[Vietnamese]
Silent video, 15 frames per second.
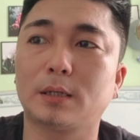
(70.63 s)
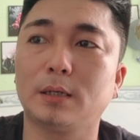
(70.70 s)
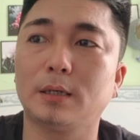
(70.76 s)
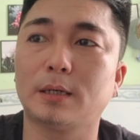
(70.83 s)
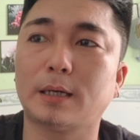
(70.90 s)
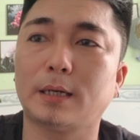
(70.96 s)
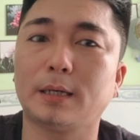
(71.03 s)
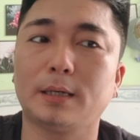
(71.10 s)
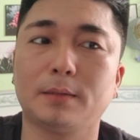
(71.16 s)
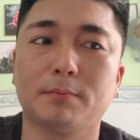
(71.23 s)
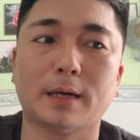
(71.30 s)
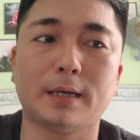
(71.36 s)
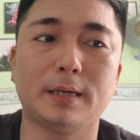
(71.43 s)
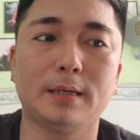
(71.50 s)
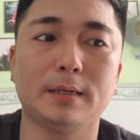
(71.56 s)
thứ hai
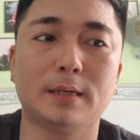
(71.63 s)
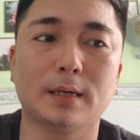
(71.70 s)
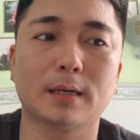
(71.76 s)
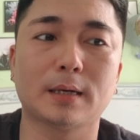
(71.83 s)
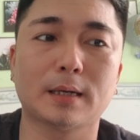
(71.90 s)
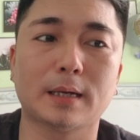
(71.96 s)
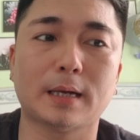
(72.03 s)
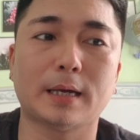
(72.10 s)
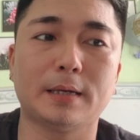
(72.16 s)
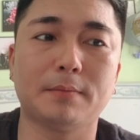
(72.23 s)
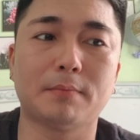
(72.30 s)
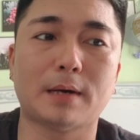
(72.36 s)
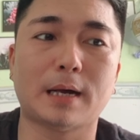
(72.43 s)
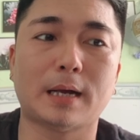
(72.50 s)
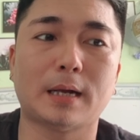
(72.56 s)
bảy nhật hai
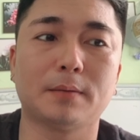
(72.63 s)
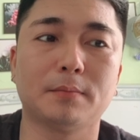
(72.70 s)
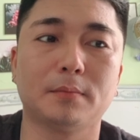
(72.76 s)
ba